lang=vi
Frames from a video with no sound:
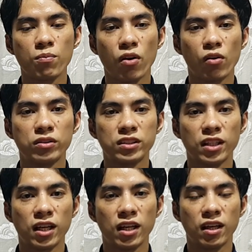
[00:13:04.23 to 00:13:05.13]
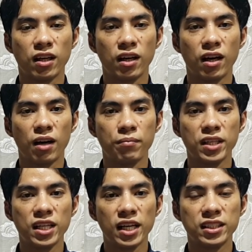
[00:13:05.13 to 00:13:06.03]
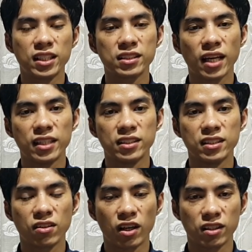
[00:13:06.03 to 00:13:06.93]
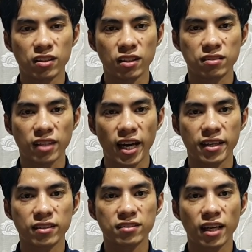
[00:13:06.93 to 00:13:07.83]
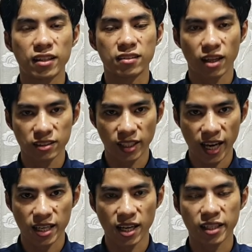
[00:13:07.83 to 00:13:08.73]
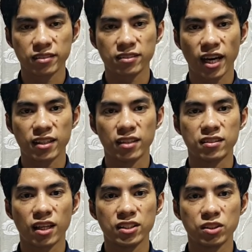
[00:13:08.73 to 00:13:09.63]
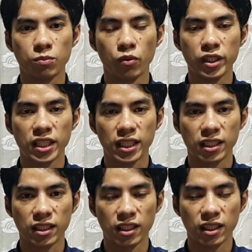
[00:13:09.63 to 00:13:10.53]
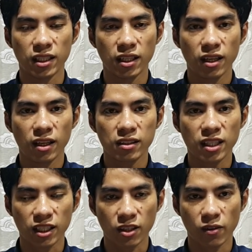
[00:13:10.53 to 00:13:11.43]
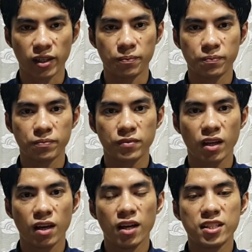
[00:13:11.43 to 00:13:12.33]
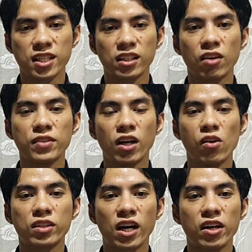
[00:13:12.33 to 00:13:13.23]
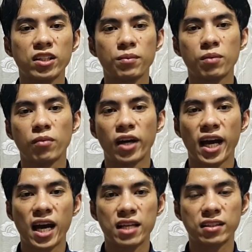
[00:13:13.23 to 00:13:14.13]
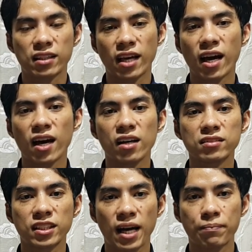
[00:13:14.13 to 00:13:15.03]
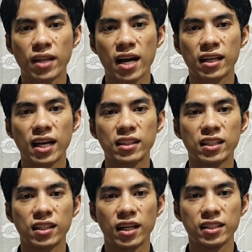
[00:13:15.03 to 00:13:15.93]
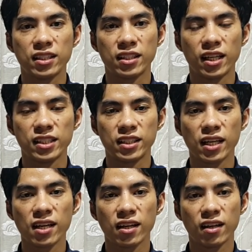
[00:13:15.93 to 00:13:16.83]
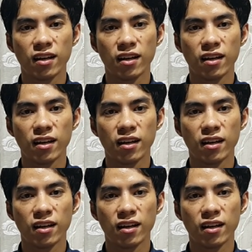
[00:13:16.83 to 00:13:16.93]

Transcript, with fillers: bóng ôn mi ấy nắng đại dừa cọt tới sai nắng sai này trời ngày hay nắng sai này trời chùm muối nắng thiệt cọt chắc nông bị đậu cay nhom nông mùng hai ta ta nam na class thiệt ấy thiệt ấy chẳng ấy